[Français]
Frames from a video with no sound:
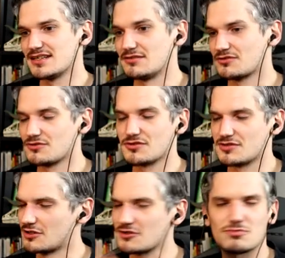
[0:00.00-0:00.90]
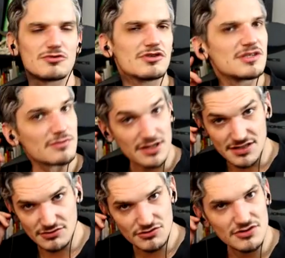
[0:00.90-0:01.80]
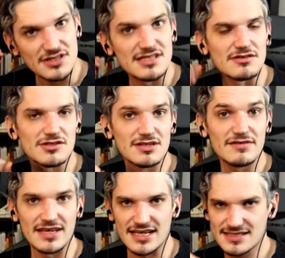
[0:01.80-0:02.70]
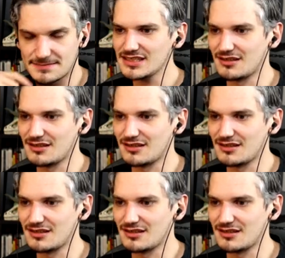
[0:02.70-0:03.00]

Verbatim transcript: Donc euh, d'ailleurs pour ceux qui se posent la question, j'utilise Sony Vegas.